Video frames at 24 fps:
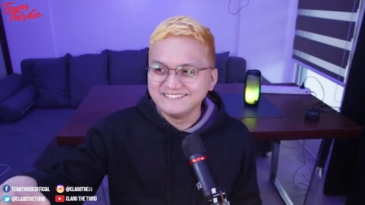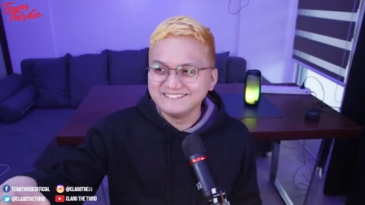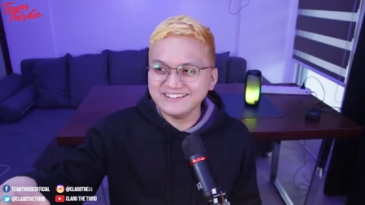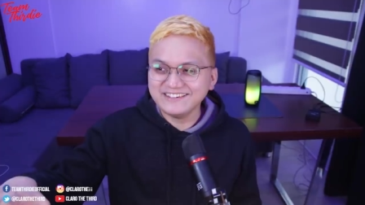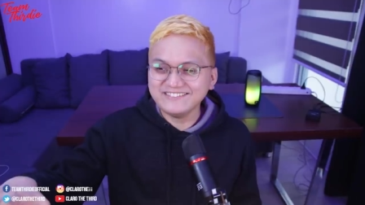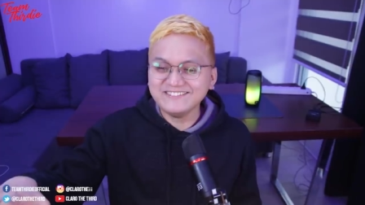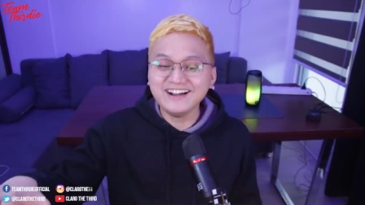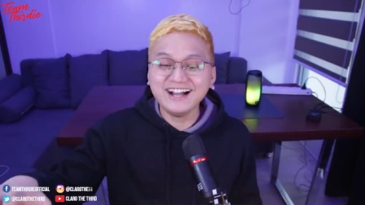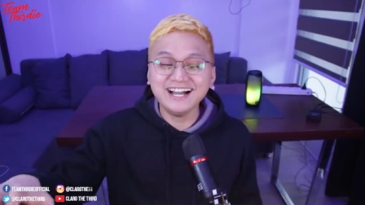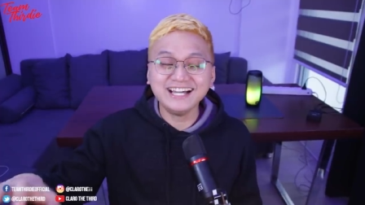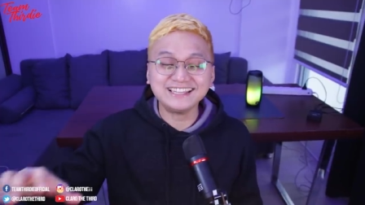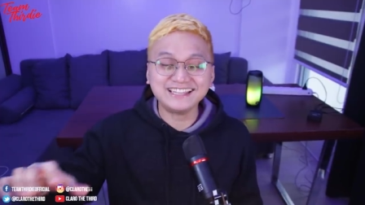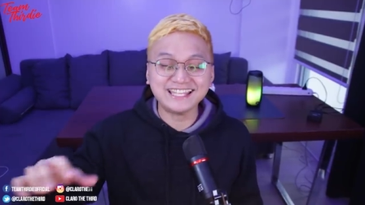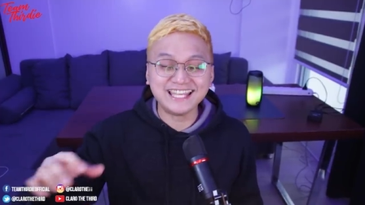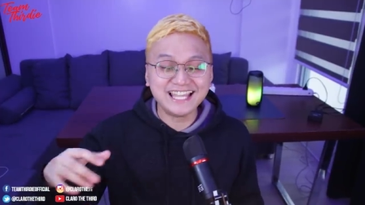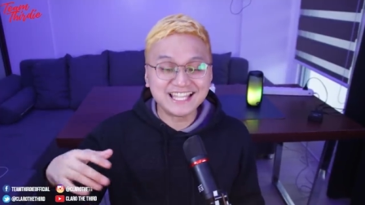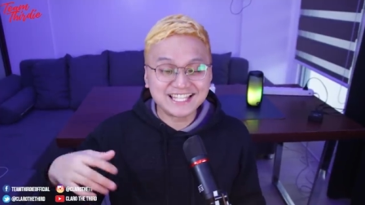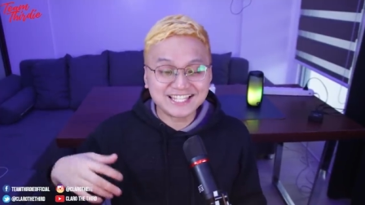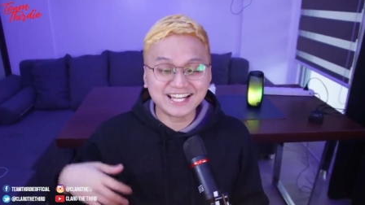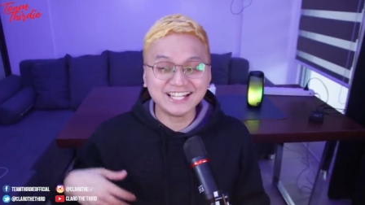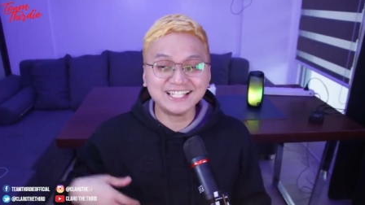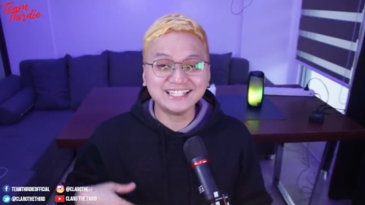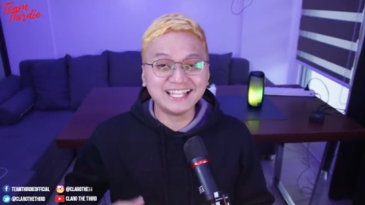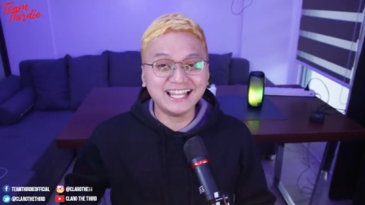May mga
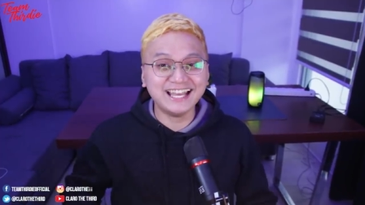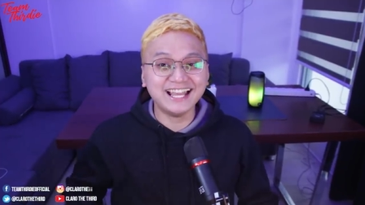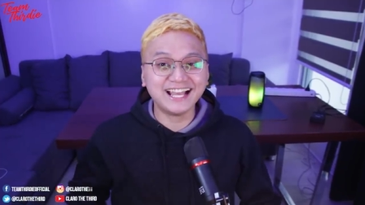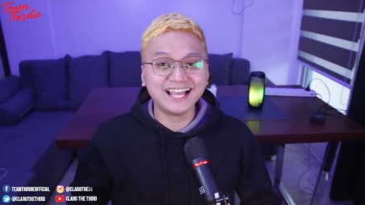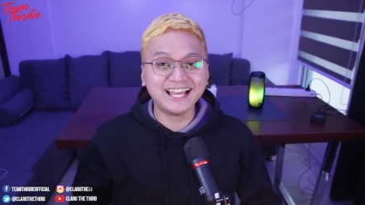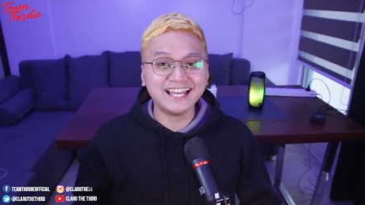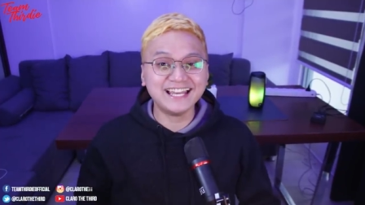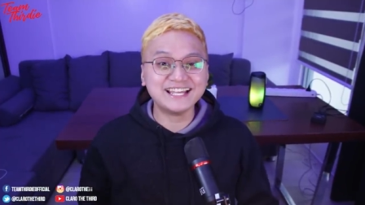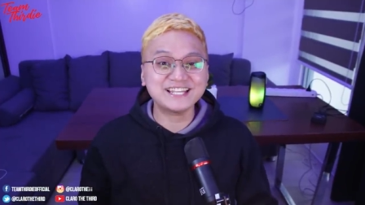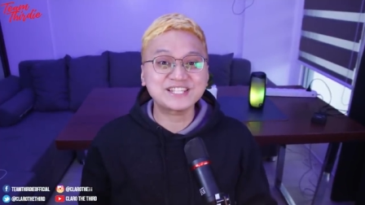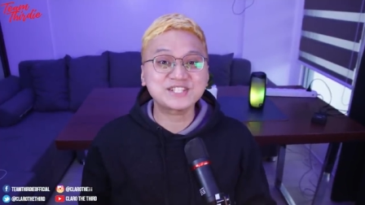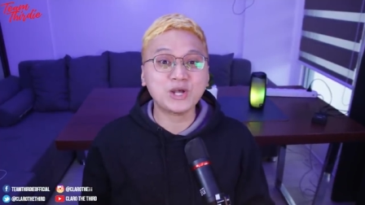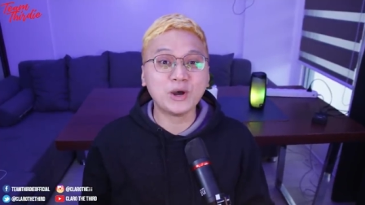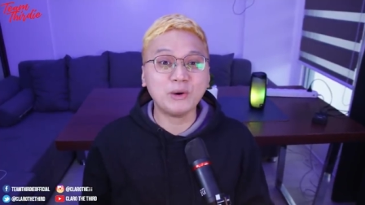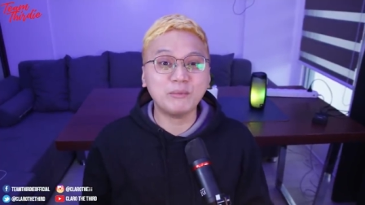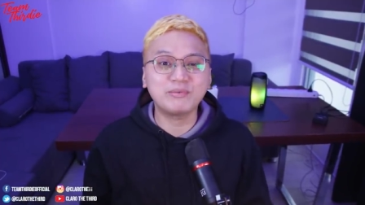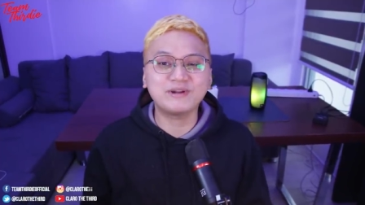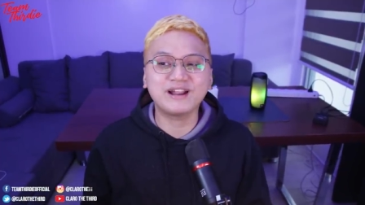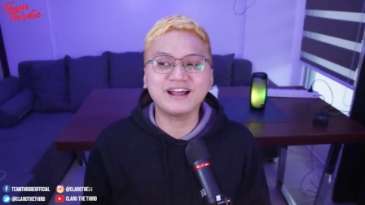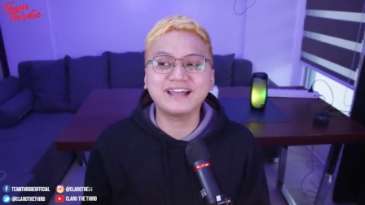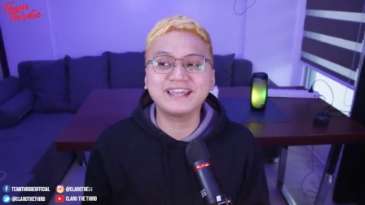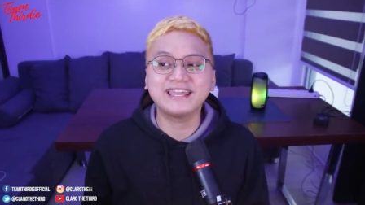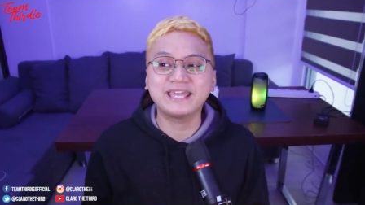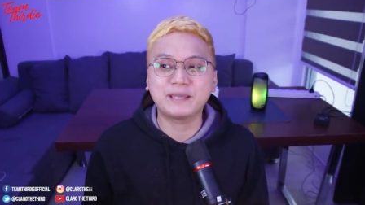teacher talaga na
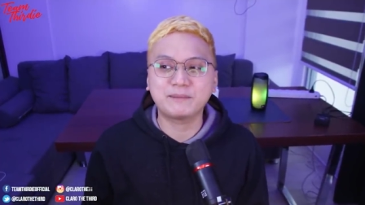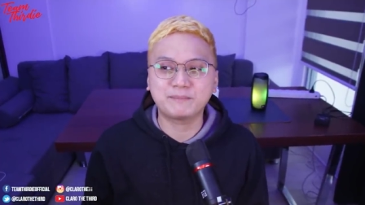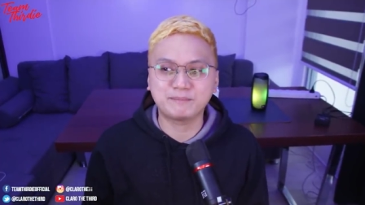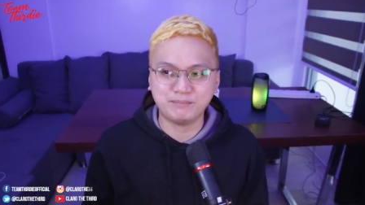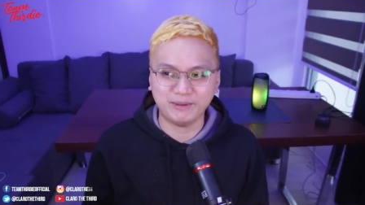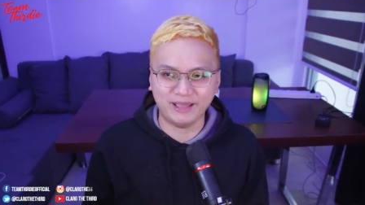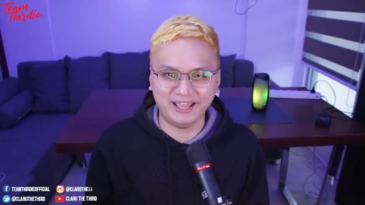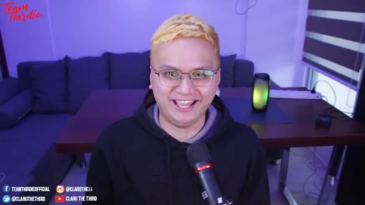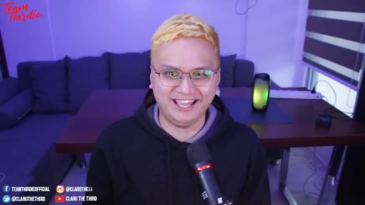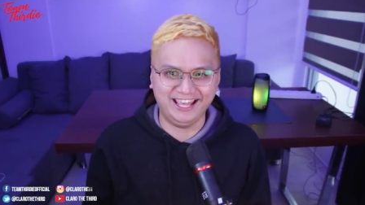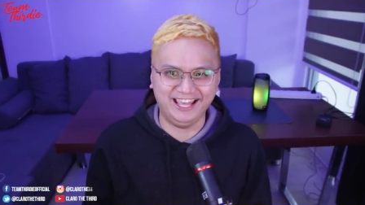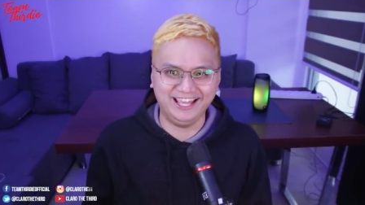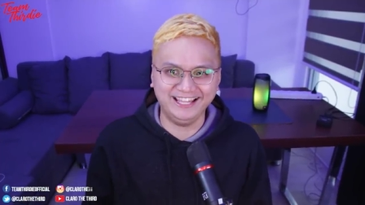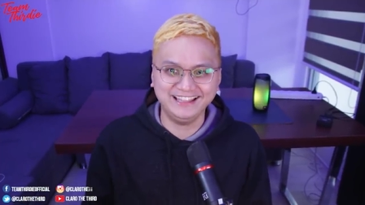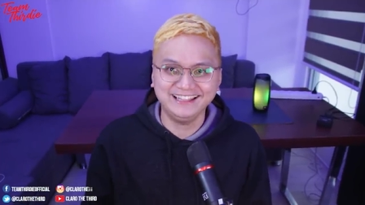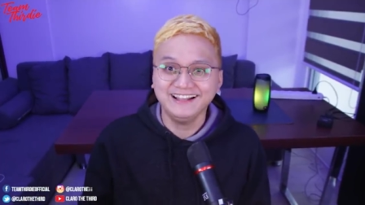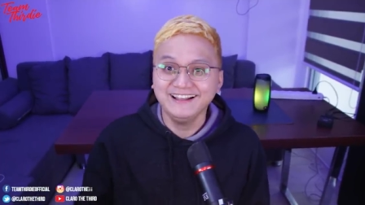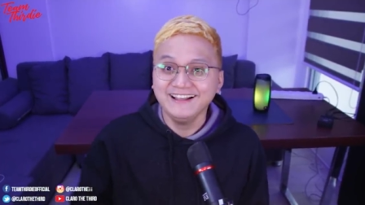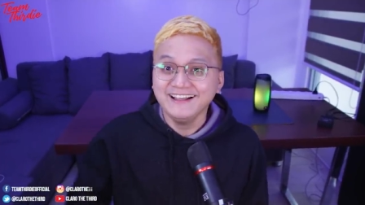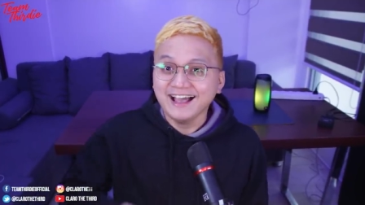sobrang higpit.